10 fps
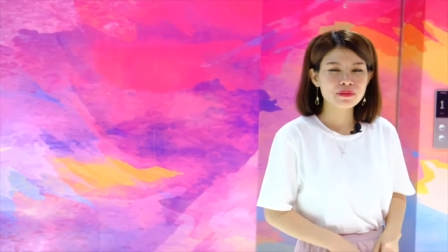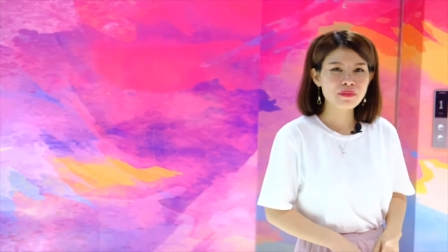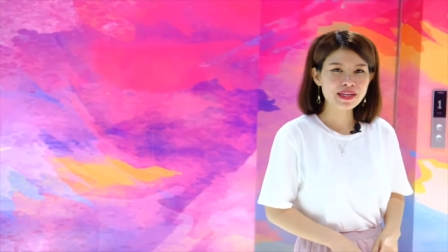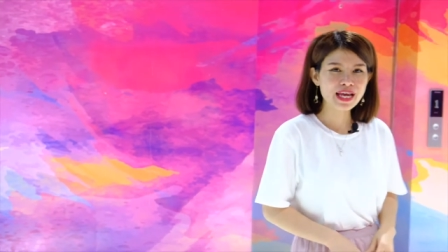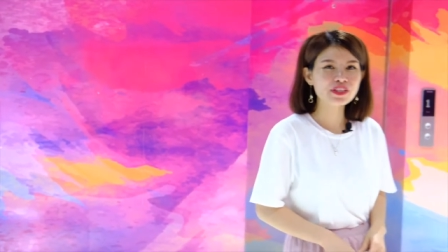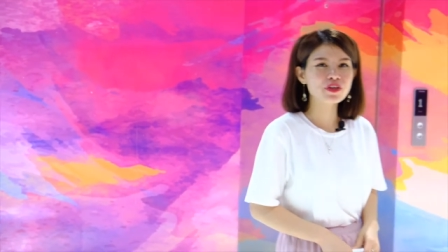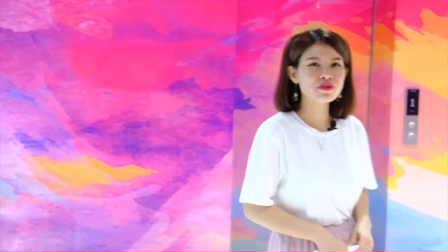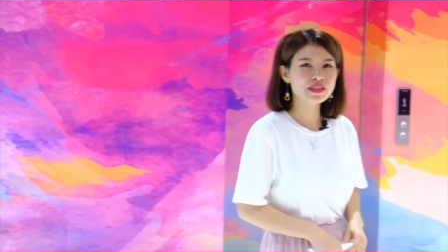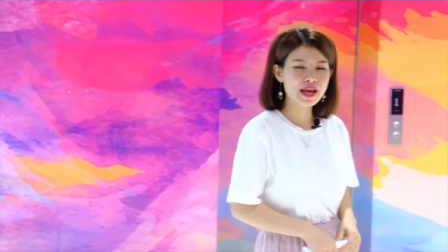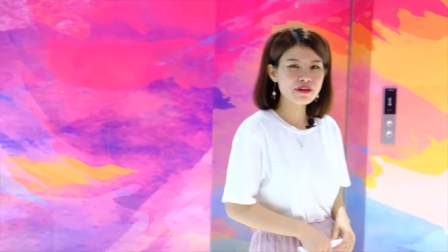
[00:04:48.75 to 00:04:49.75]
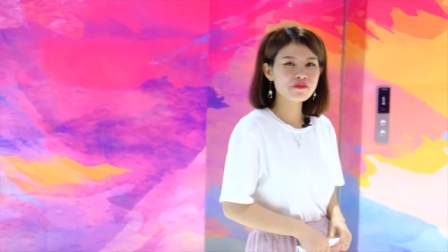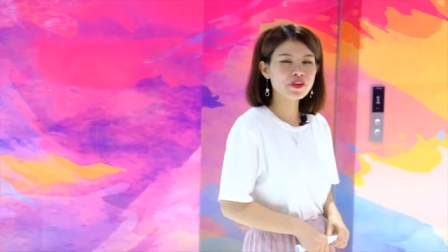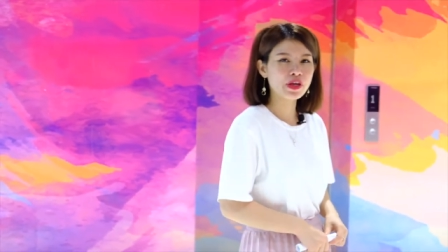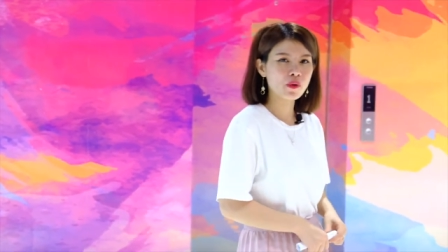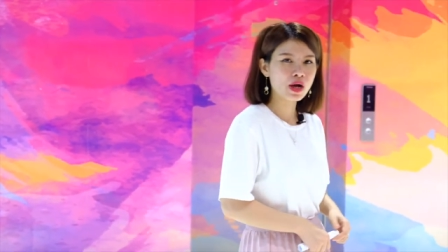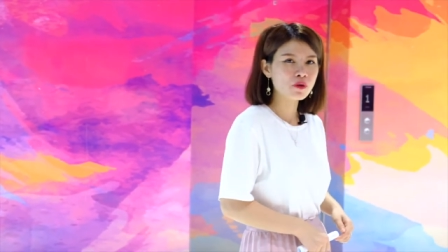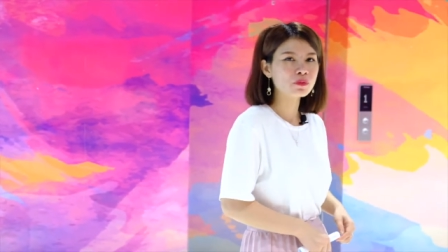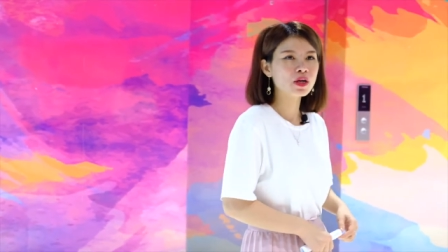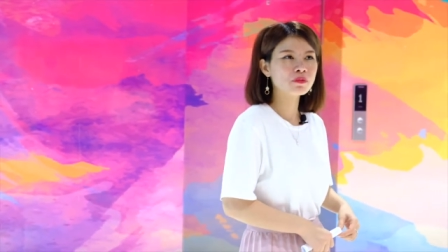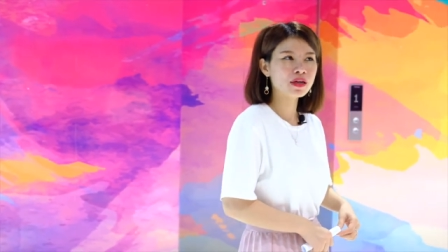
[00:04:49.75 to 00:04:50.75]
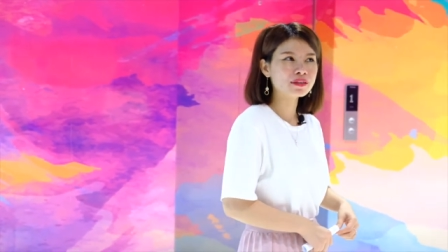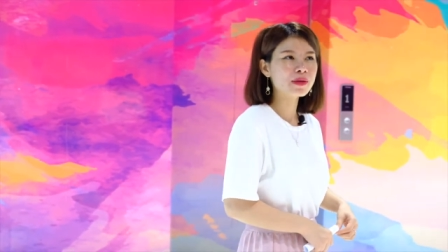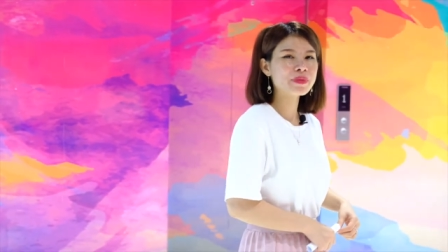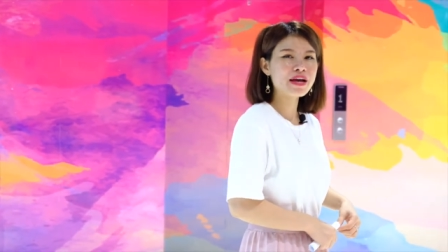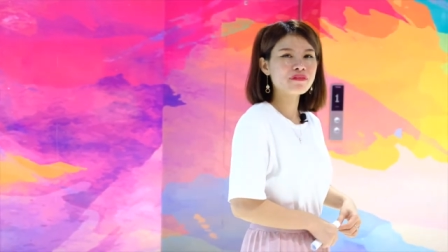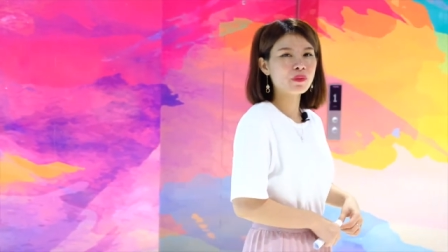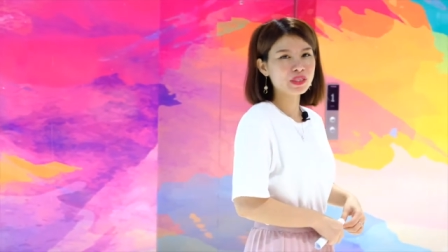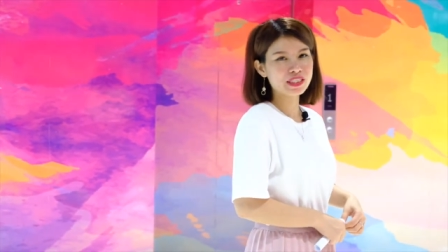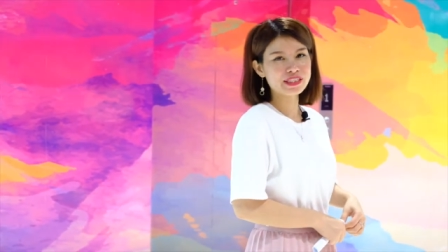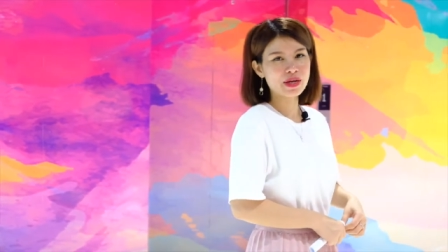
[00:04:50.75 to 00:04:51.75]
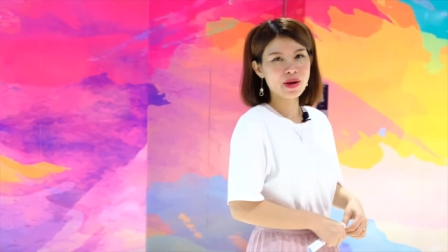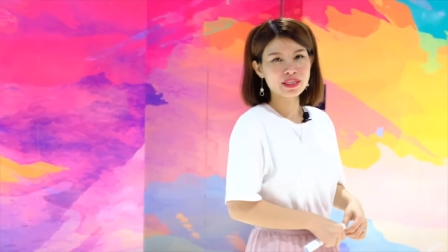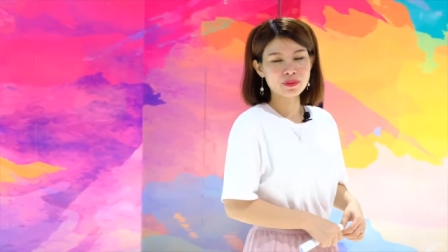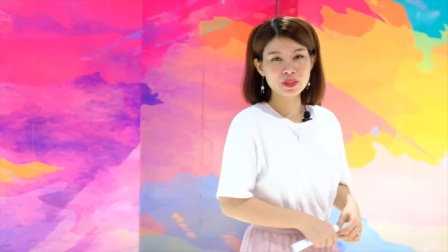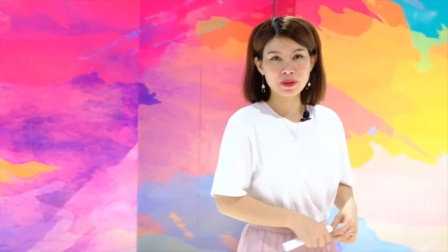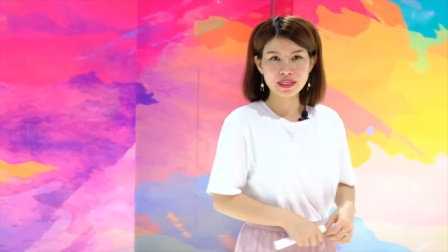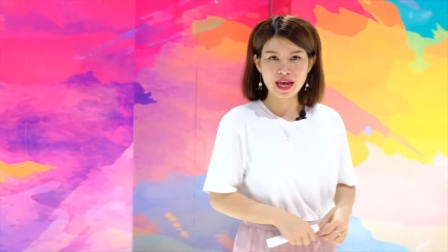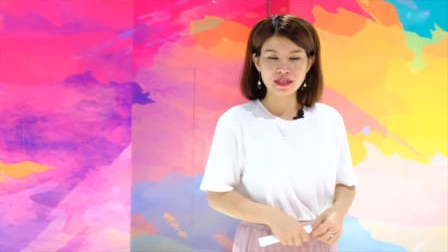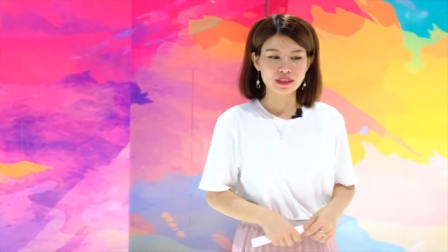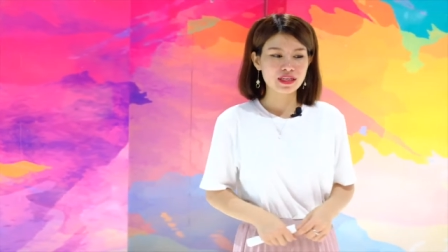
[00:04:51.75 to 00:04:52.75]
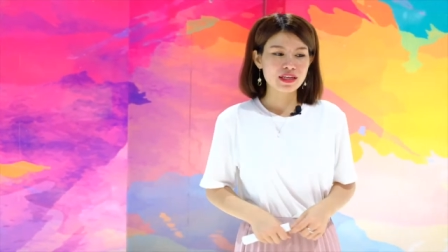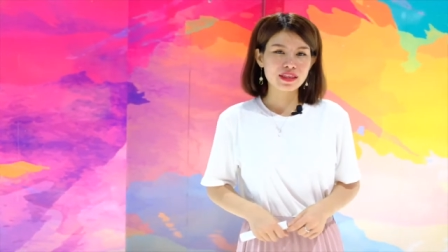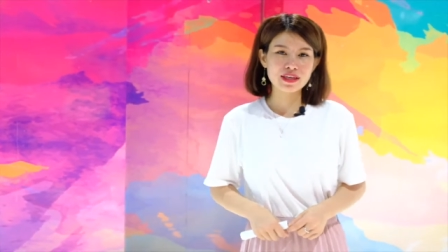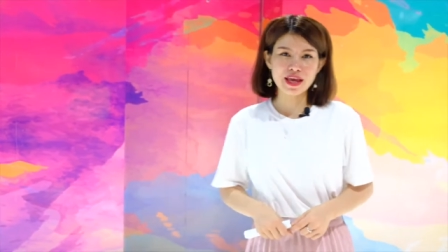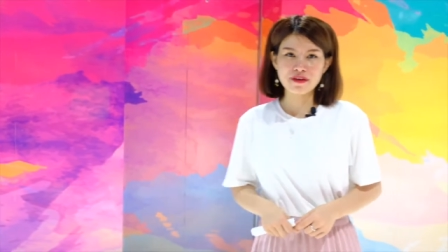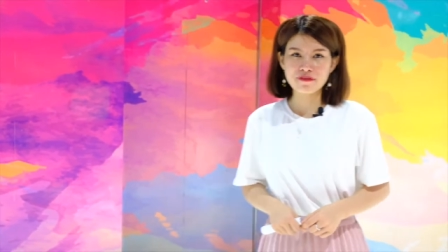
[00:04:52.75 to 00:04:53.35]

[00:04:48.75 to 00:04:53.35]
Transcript: bán hàng cho người khác và nhận hoa hồng không cần tham gia vào quá trình giao hàng, chăm sóc khách hàng, thì hãy